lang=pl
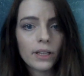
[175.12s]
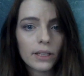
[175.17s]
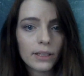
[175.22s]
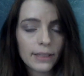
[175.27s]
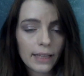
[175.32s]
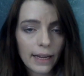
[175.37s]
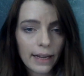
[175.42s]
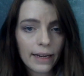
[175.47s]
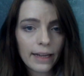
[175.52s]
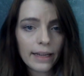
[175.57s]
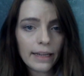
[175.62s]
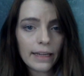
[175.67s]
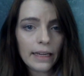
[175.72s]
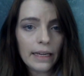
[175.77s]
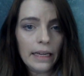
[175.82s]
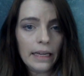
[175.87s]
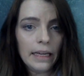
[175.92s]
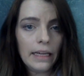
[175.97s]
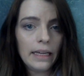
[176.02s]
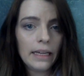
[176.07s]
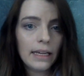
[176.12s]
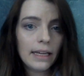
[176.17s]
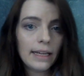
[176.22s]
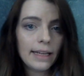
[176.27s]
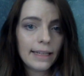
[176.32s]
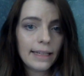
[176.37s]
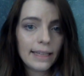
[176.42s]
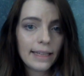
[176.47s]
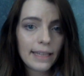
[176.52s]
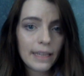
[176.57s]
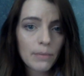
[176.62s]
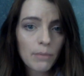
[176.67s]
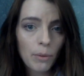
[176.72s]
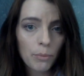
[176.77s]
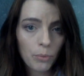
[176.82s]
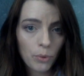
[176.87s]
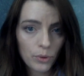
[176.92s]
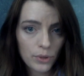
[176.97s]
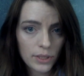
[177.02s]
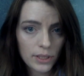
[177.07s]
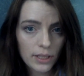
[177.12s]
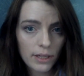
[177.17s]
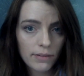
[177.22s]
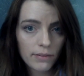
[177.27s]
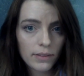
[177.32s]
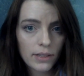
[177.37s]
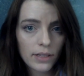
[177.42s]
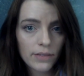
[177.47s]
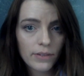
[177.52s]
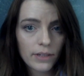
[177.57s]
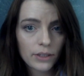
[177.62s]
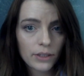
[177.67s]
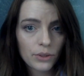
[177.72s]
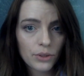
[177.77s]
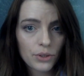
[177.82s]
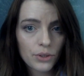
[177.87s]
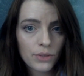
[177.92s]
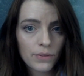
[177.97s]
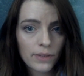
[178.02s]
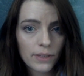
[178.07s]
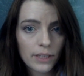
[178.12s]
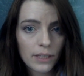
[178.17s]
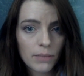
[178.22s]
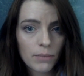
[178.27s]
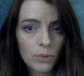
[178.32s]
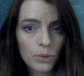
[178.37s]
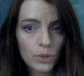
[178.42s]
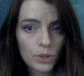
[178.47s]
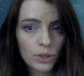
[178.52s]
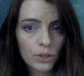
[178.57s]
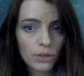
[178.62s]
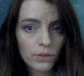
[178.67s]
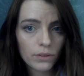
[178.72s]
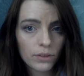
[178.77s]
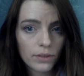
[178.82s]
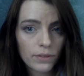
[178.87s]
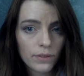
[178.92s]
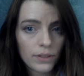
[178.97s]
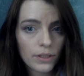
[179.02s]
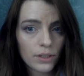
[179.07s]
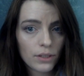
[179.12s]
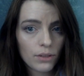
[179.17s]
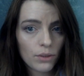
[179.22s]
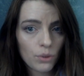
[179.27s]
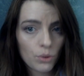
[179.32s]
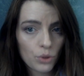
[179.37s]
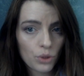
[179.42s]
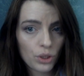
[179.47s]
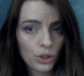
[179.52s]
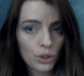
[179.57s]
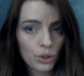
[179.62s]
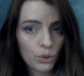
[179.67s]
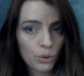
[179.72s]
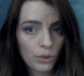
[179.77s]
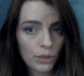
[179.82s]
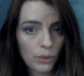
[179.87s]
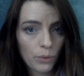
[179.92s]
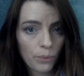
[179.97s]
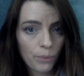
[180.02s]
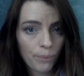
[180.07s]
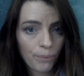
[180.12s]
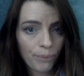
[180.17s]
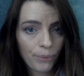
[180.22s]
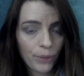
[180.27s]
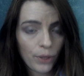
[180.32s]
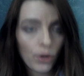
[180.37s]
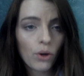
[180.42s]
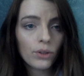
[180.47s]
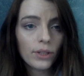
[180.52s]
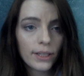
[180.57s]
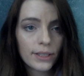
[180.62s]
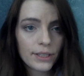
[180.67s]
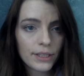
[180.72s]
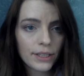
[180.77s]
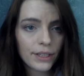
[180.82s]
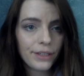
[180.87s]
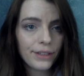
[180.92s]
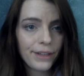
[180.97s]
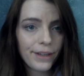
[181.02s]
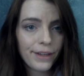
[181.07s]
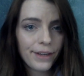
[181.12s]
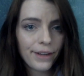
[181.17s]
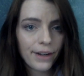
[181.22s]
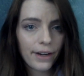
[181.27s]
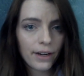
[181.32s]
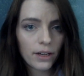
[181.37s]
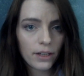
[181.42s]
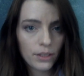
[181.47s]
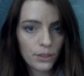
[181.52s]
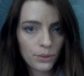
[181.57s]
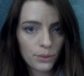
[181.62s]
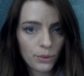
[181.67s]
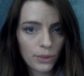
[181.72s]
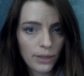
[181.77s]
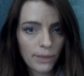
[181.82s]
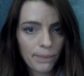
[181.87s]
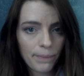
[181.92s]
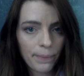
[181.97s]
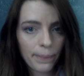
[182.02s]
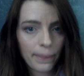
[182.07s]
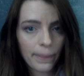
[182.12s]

I dalej, nie ma podstaw dla wartościowania mocy dowodowej różnych źródeł. Kodeks ich nie hierarchizuje.